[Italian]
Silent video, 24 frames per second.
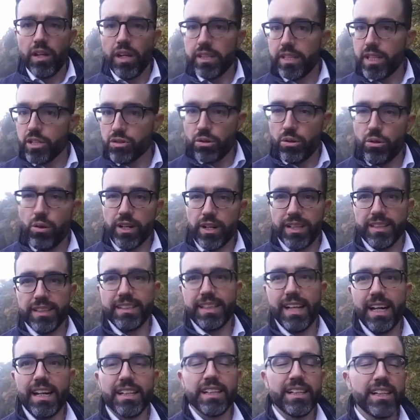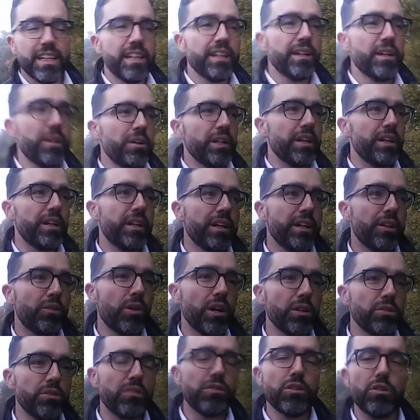adesso ho 40 anni, e
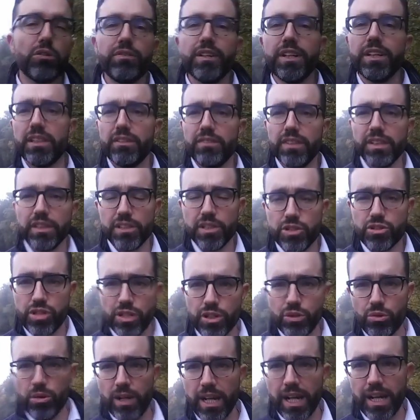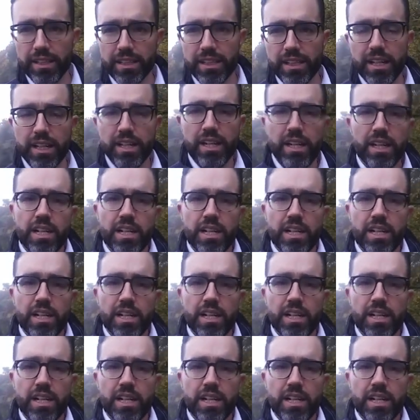quando avevo 20-25 anni,